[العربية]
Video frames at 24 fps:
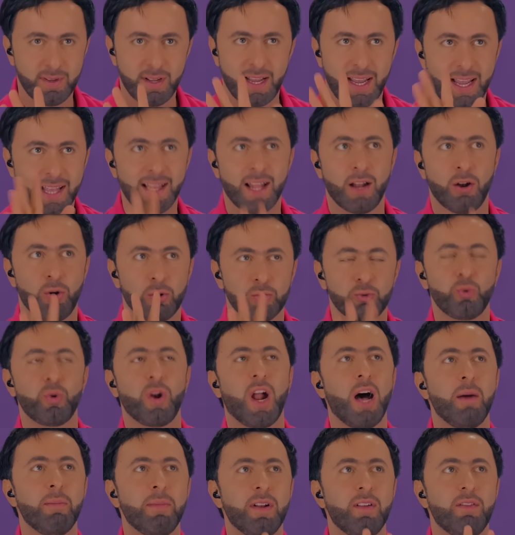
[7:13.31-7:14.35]
خلال
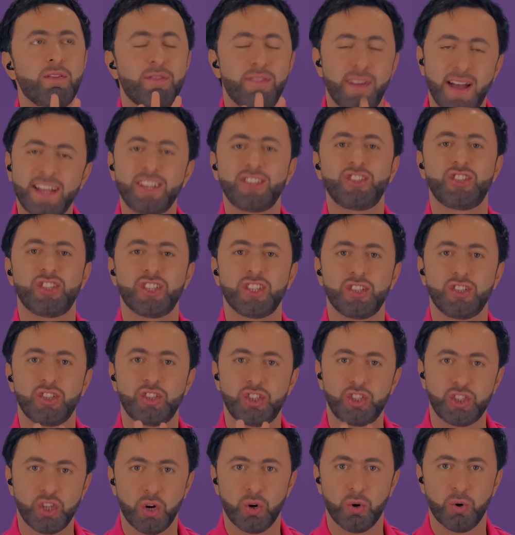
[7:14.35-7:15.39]
حضورها بالفاشن
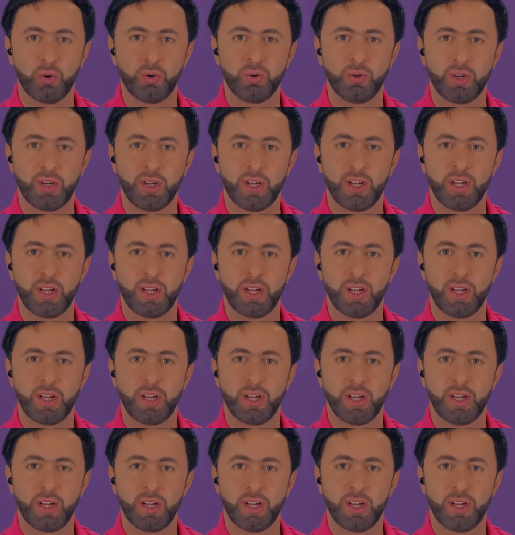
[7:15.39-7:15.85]
شو